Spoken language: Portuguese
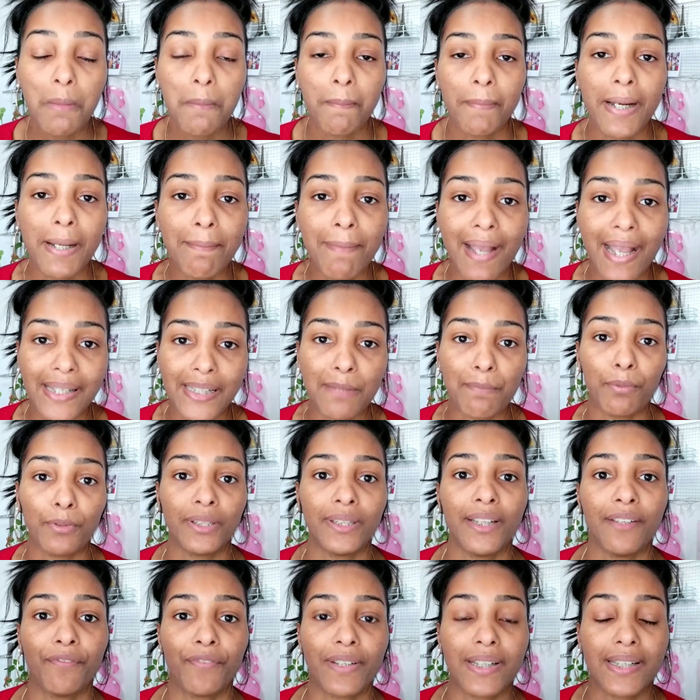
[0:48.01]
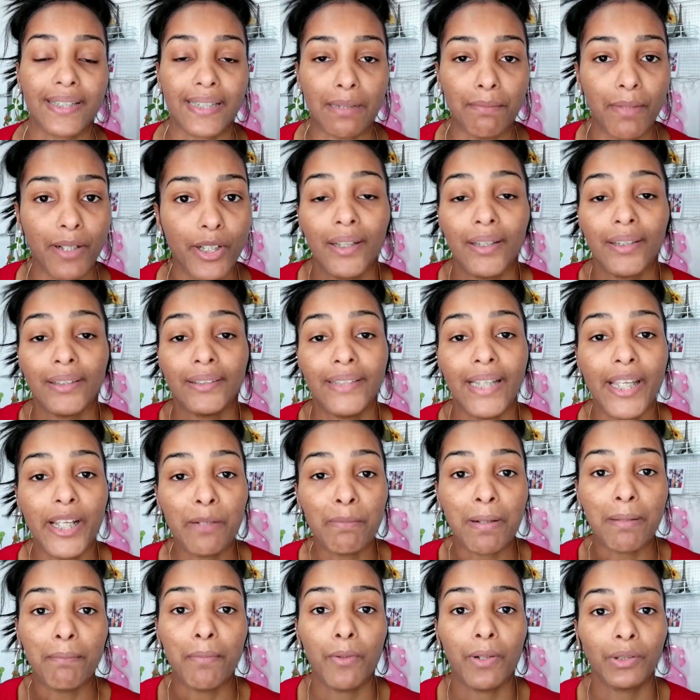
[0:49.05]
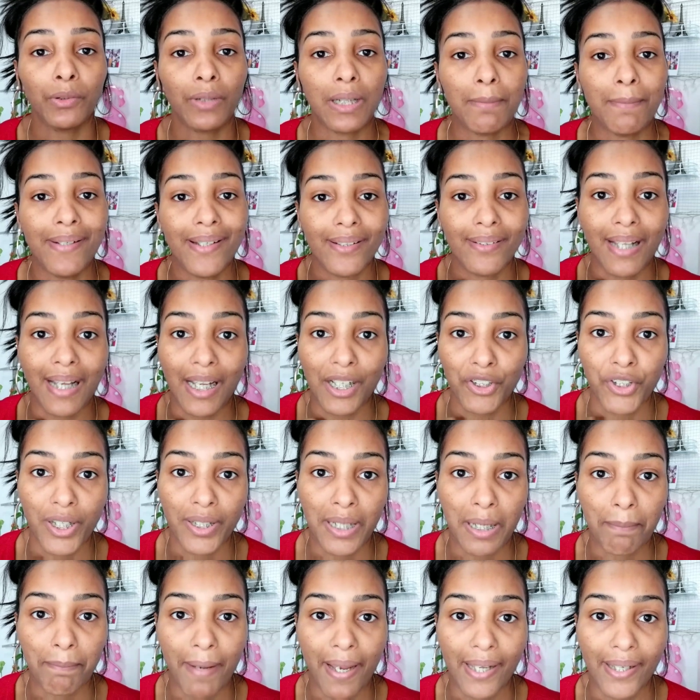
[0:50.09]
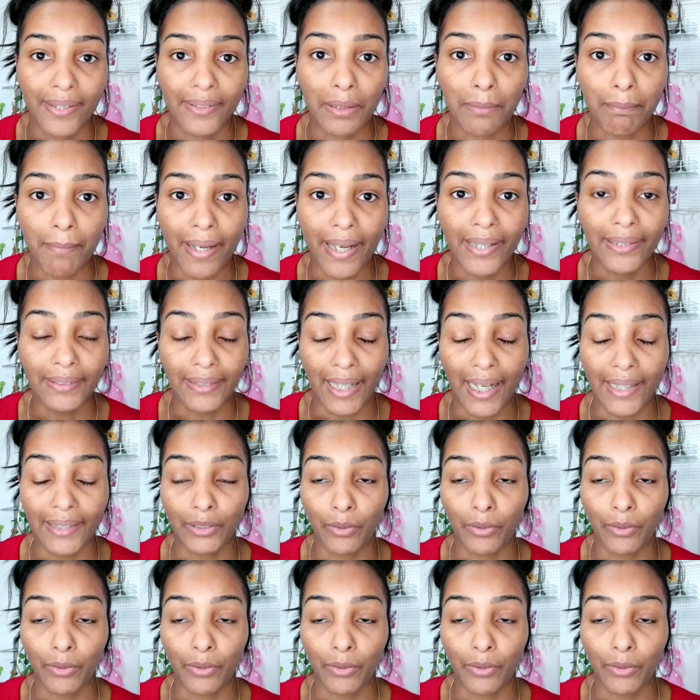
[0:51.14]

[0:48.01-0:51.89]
Pra base poder fixar melhor, ter uma boa boa durabilidade aí na pele também, tá?